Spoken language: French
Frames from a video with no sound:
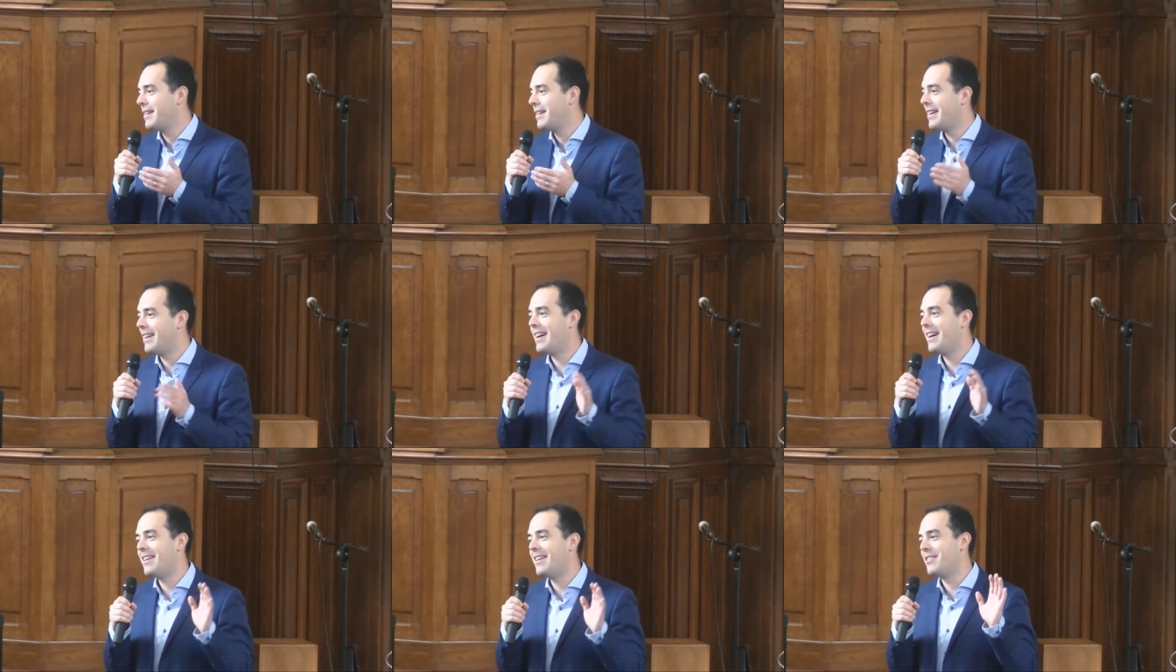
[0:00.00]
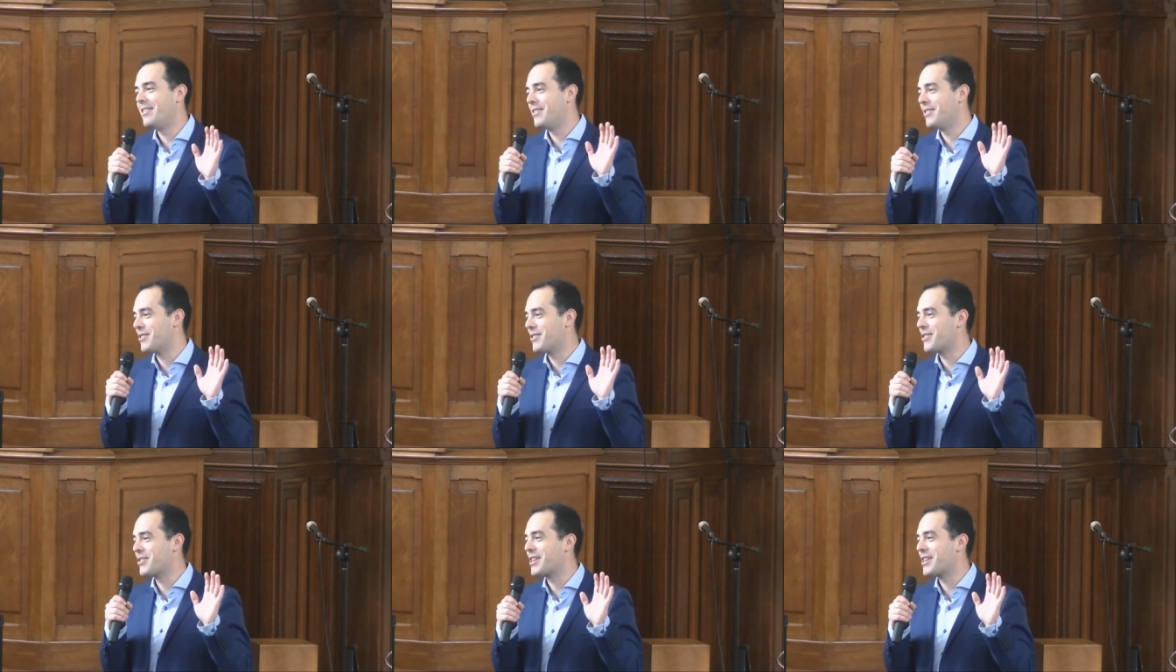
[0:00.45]
là,
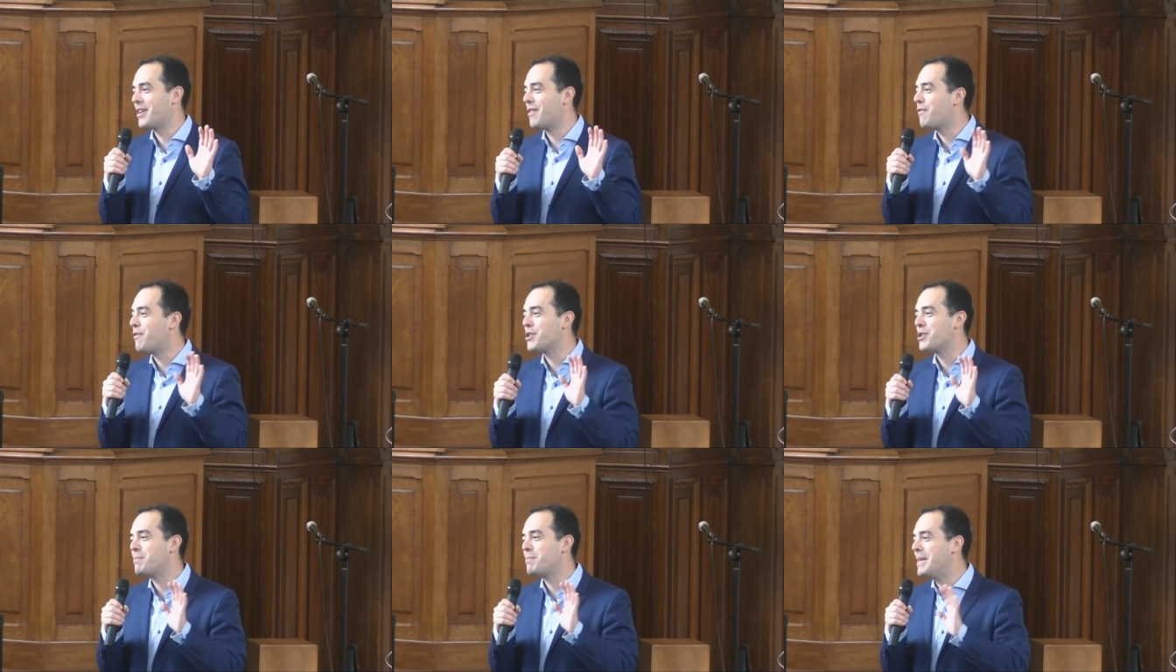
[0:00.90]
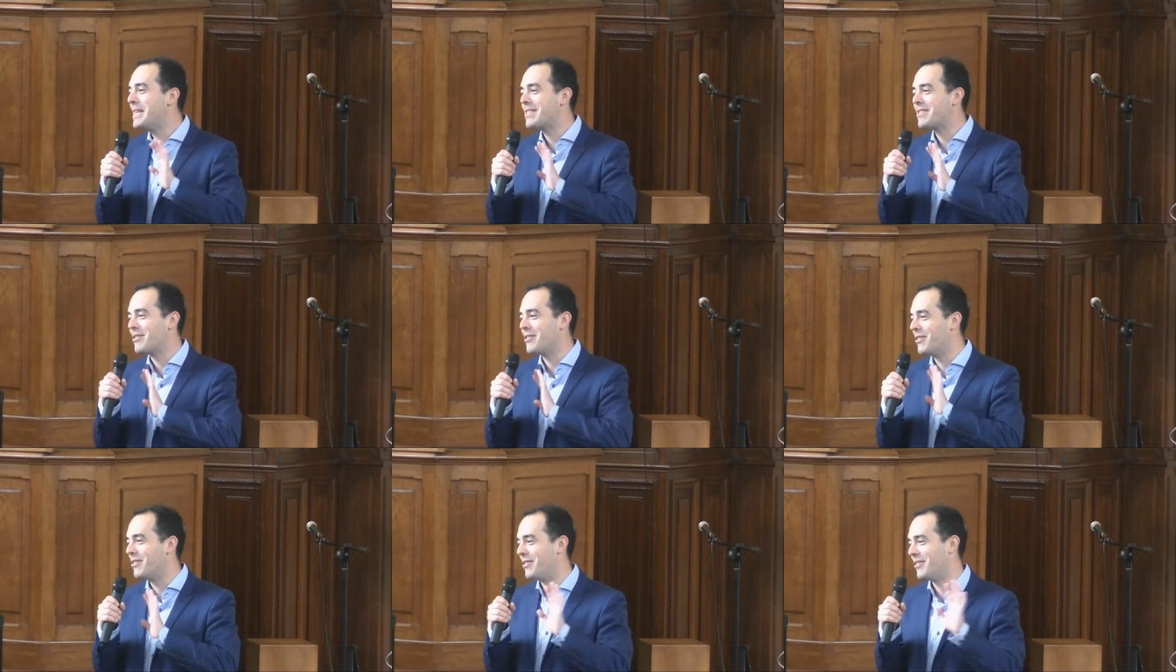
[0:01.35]
euh, ce serait une fausse
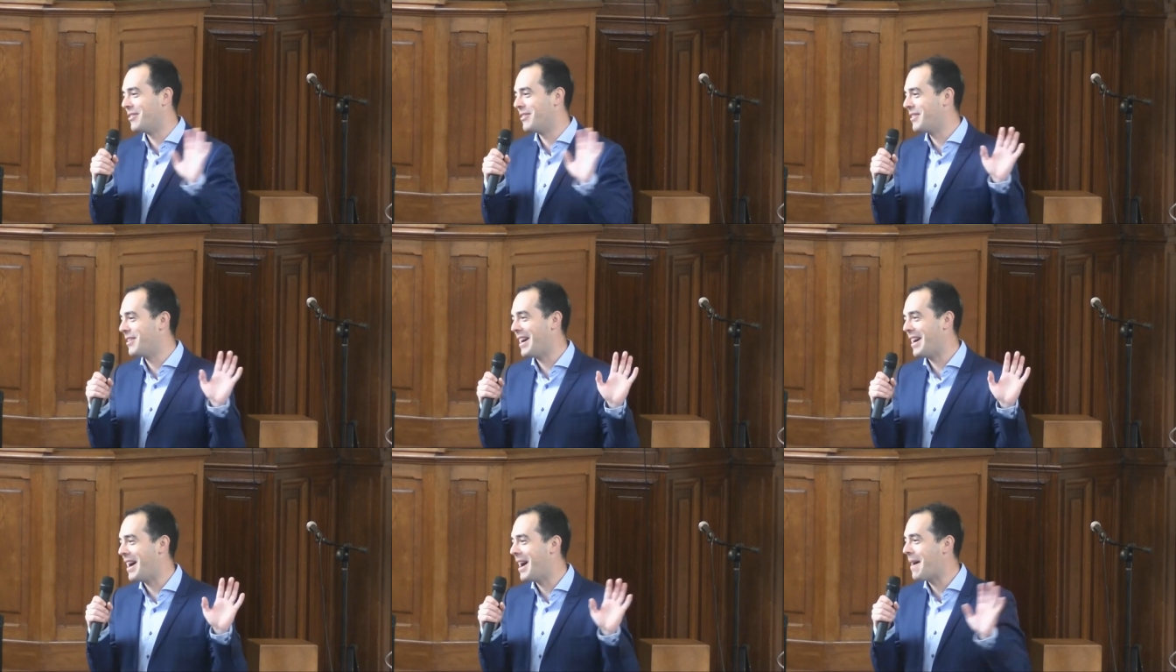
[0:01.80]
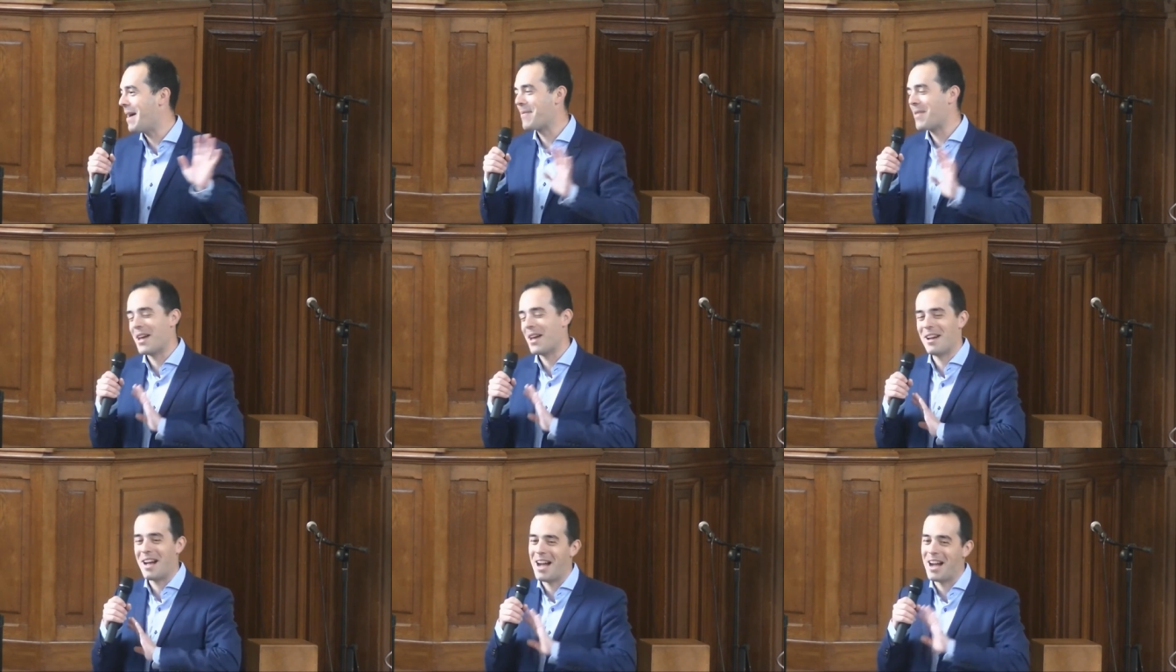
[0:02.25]
piste euh,
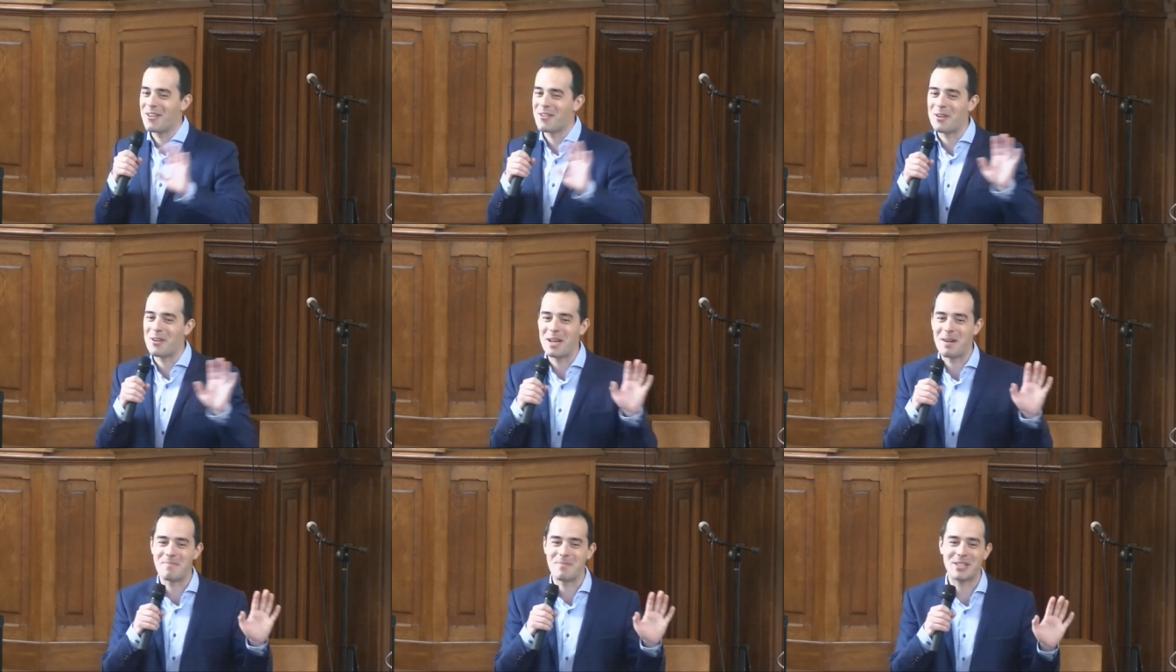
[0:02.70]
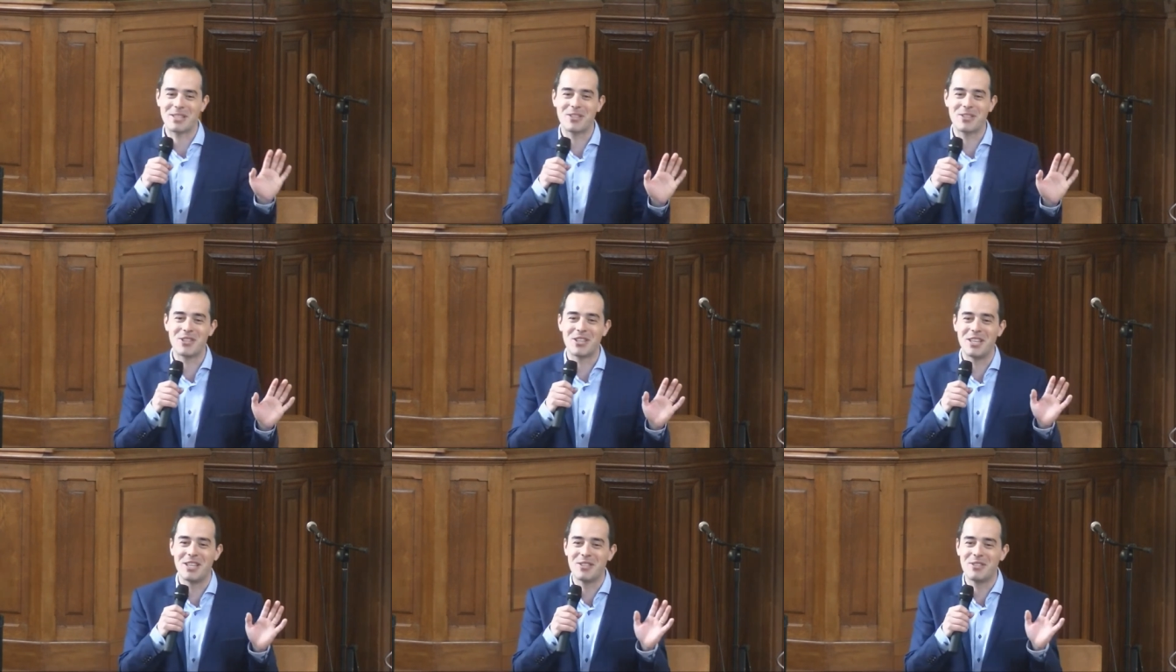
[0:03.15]
incroyable parce
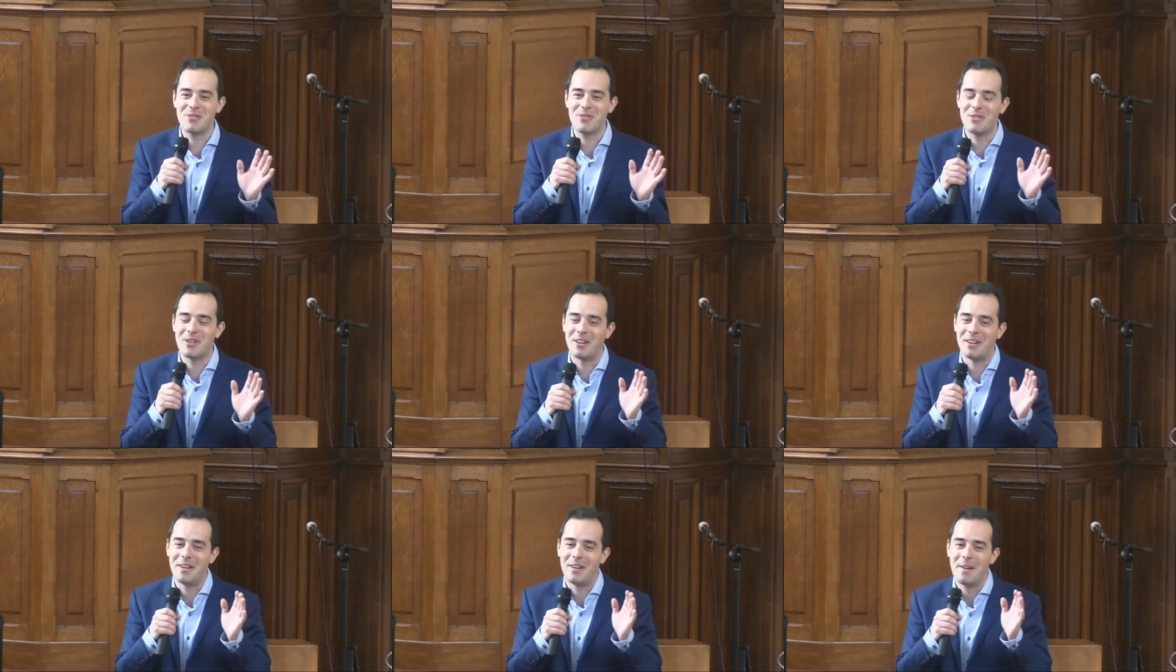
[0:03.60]
que Jésus,